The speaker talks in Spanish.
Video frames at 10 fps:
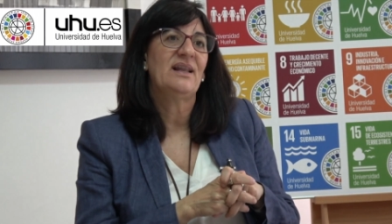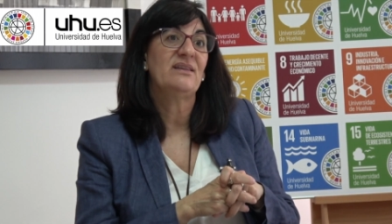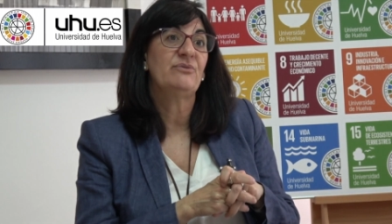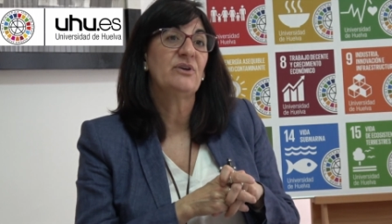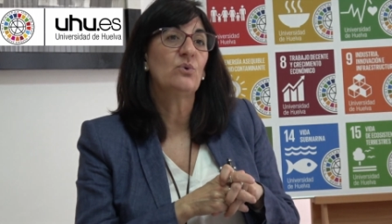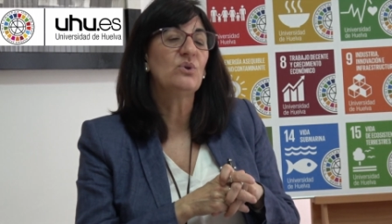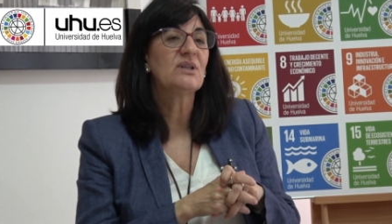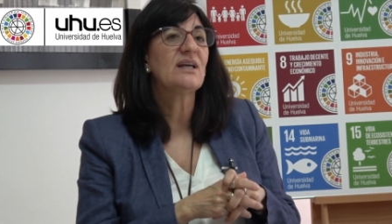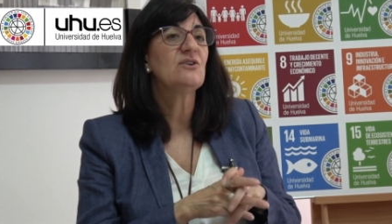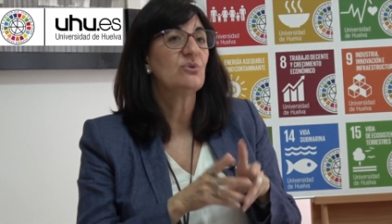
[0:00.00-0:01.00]
la
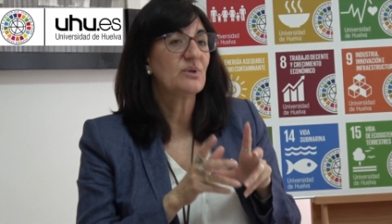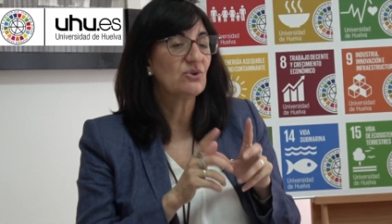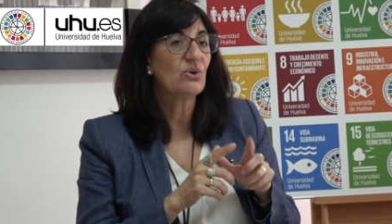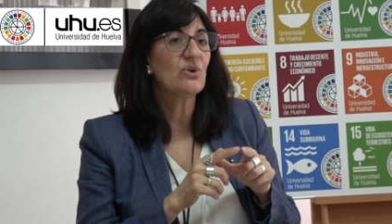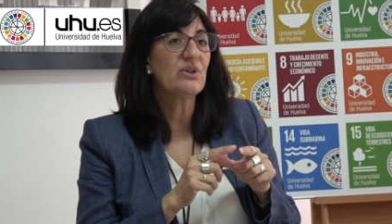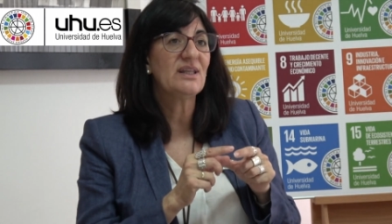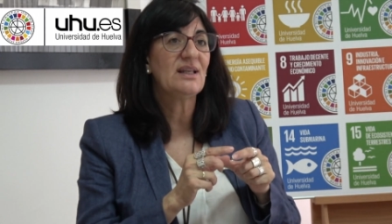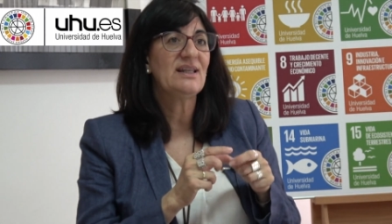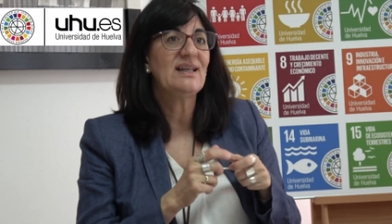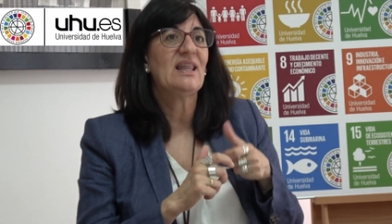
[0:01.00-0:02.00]
dificultad y sobre todo de,